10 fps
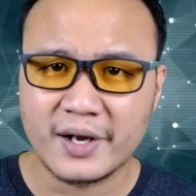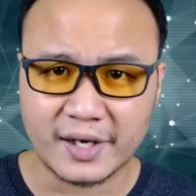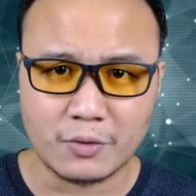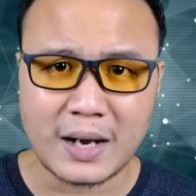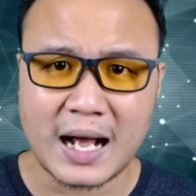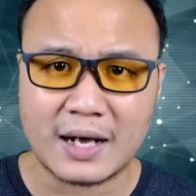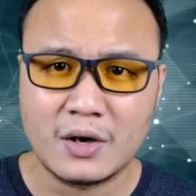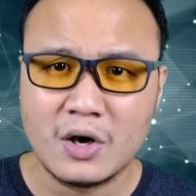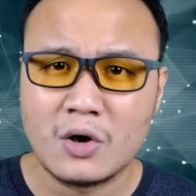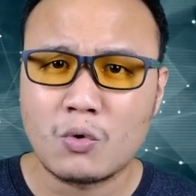หรือว่า
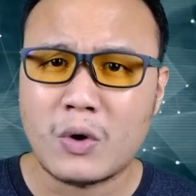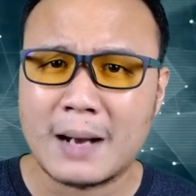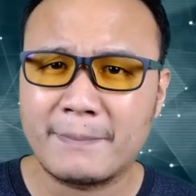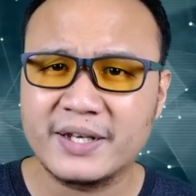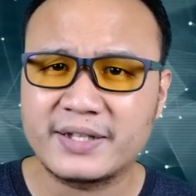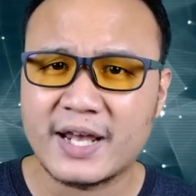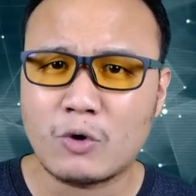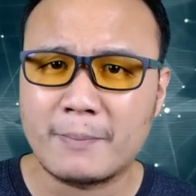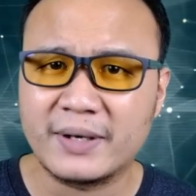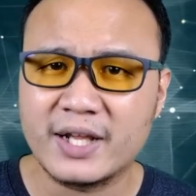ความเป็นเกย์
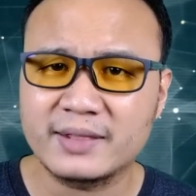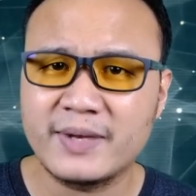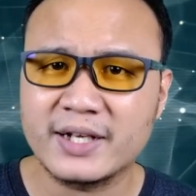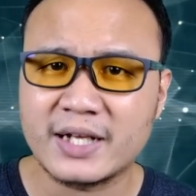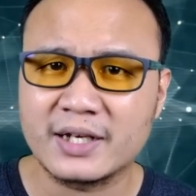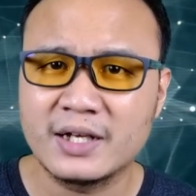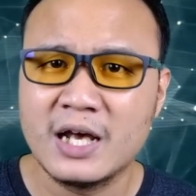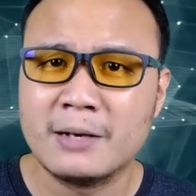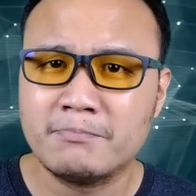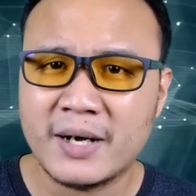ความเป็นเลสเบี้ยนนั้น
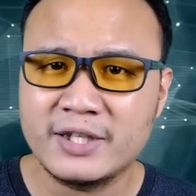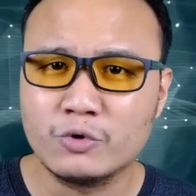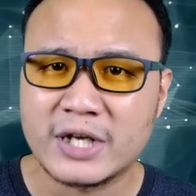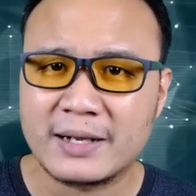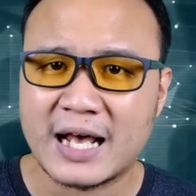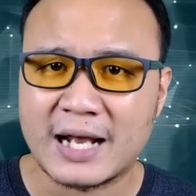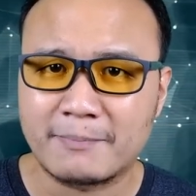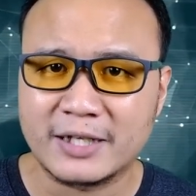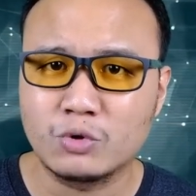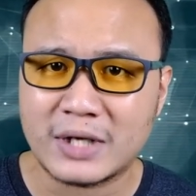มันอยู่ในรหัส
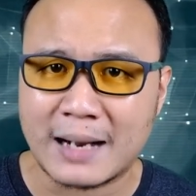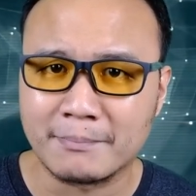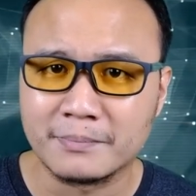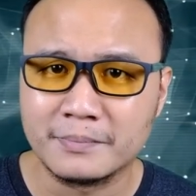พันธุกรรม